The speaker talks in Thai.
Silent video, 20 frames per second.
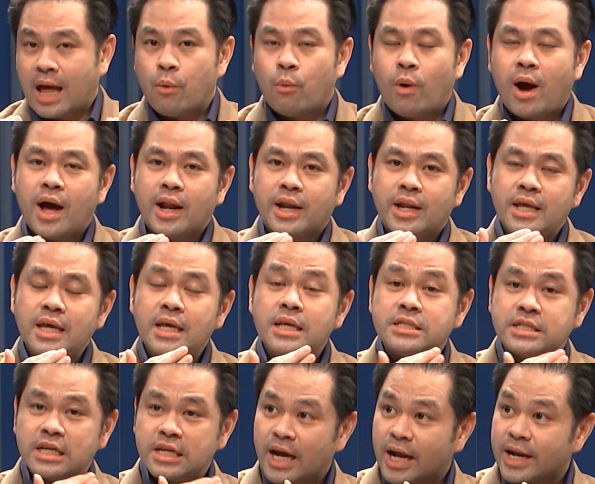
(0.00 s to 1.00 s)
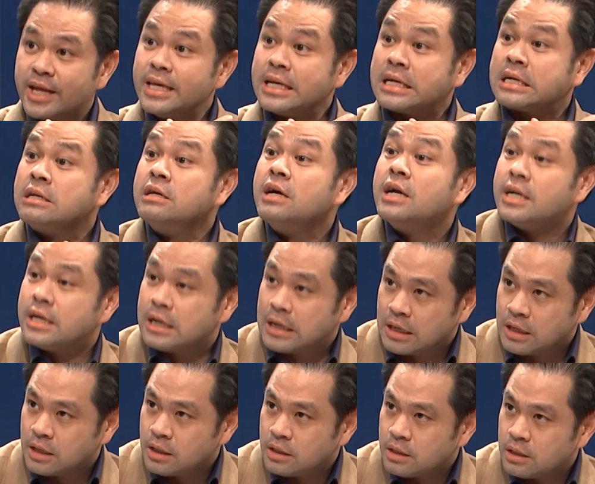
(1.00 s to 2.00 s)
แต่ว่านี่จริงอันนี้อีกเรื่องหนึ่ง
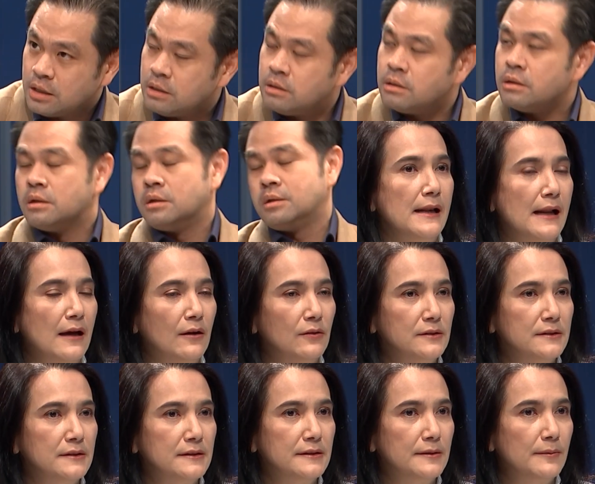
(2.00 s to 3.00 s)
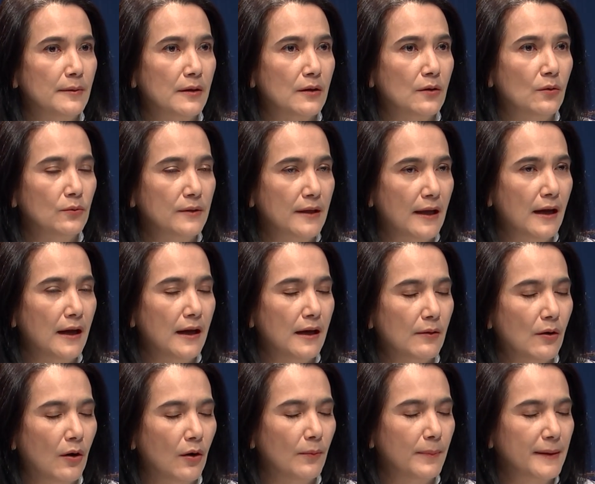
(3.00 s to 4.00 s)
ถูกต้องค่ะแล้วกรุง
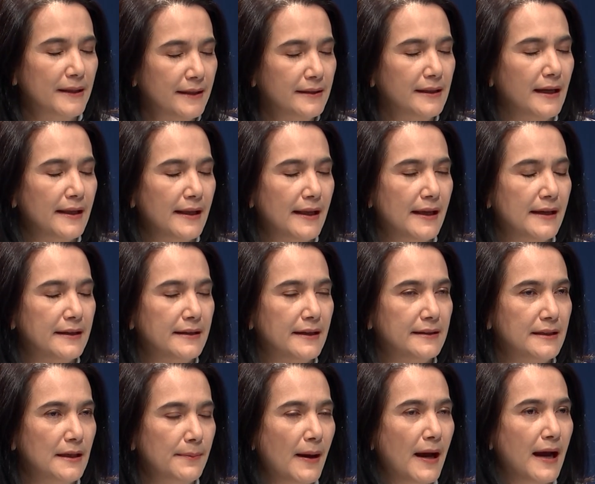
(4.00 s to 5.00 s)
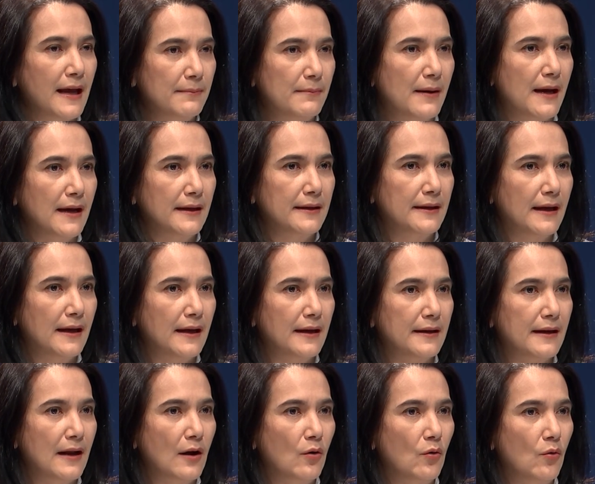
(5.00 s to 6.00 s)
ของประเทศไทยเองเนี่ยที่ผ่านมาเนี่ย
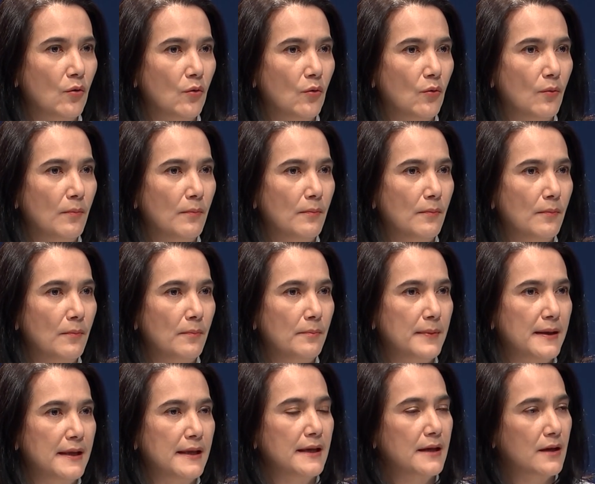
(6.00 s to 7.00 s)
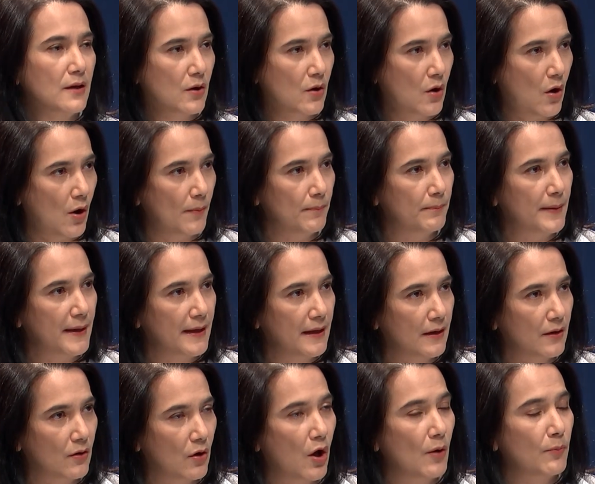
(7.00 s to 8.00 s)
เรามีกรอบ
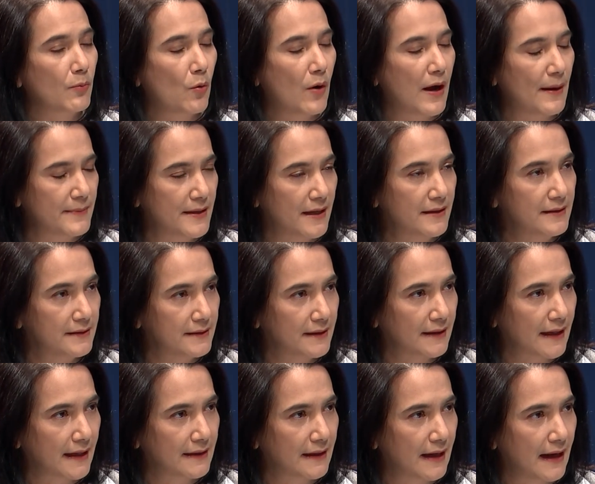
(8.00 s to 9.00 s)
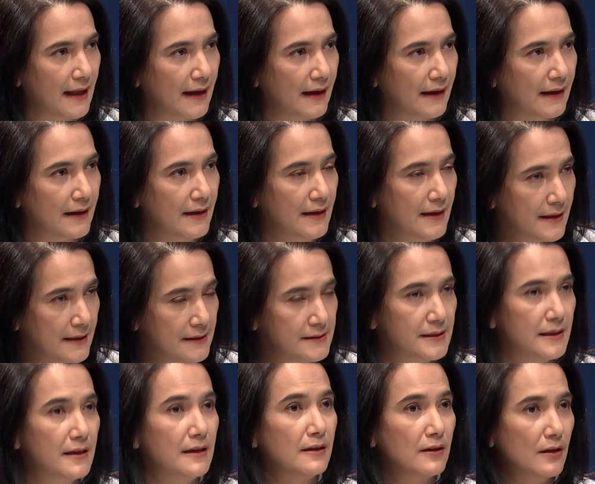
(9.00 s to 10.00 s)
กรอบความยั่งยืนทางการคลัง
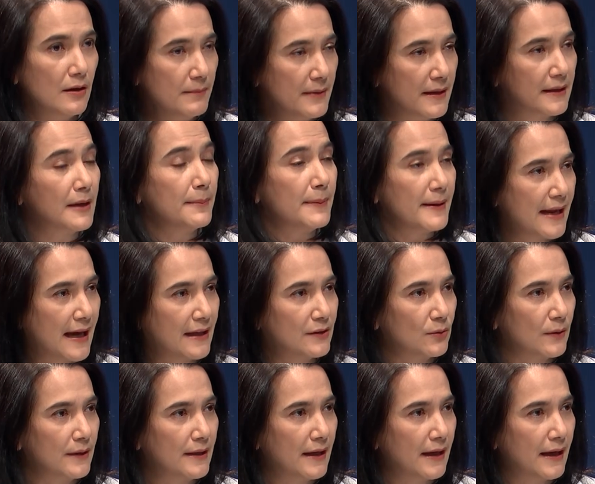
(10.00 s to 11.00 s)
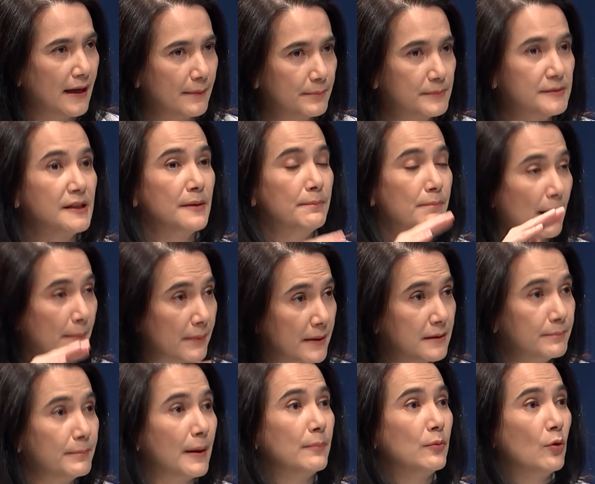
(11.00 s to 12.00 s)
ซึ่งก็เหมือนกับเพดานตัวนี้ค่ะซึ่งปรับ
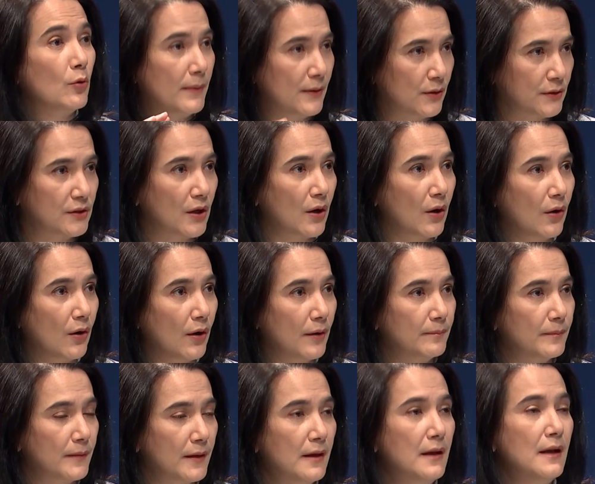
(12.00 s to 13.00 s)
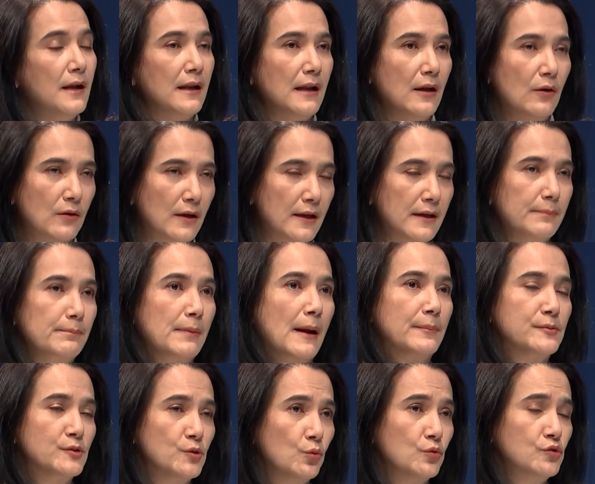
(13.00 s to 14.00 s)
ขึ้นปรับลงมาโดยตลอดuh-huh. เราเคยปรั
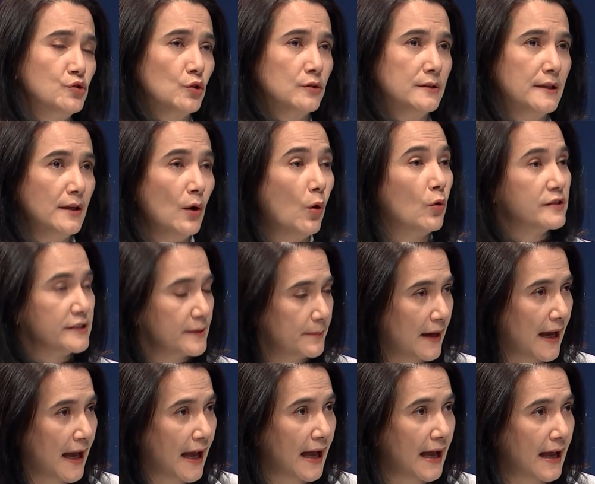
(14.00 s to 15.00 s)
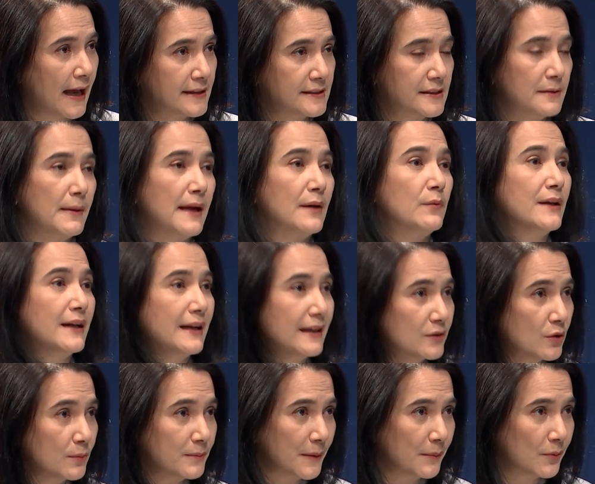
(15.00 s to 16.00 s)
บสูงสุดที่ หกสิบห้า สมัยวิกฤ
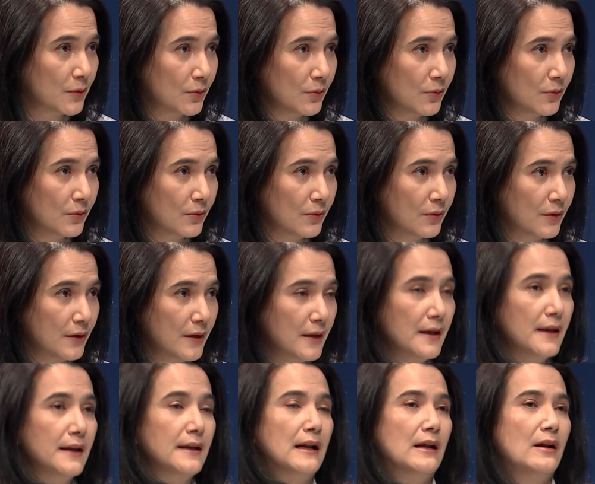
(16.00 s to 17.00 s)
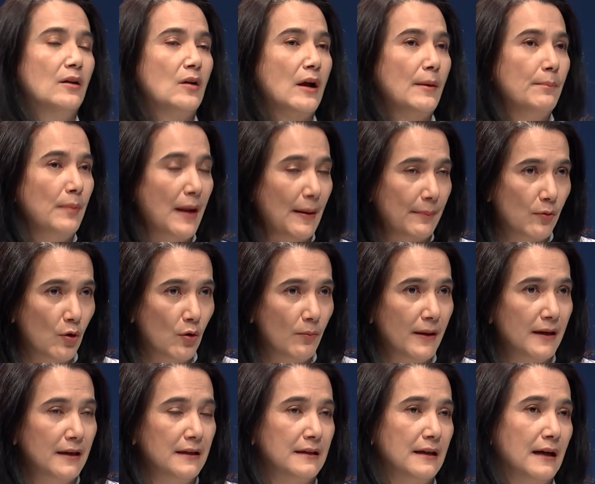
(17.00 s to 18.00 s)
ตต้มยำกุ้ง uh-huh. แล้วก็ปรับลง
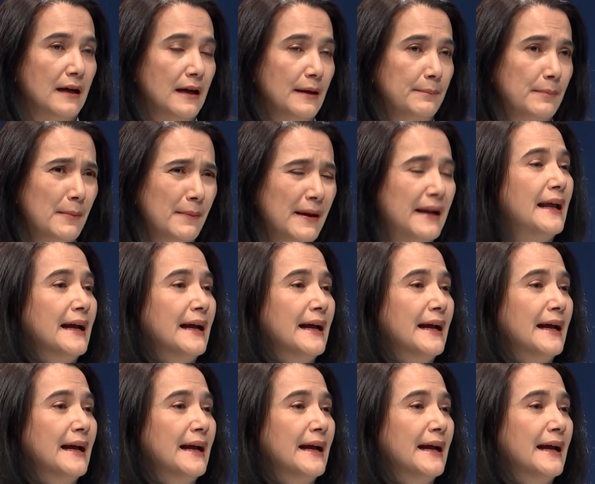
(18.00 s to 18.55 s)
มาเหลือประมาณ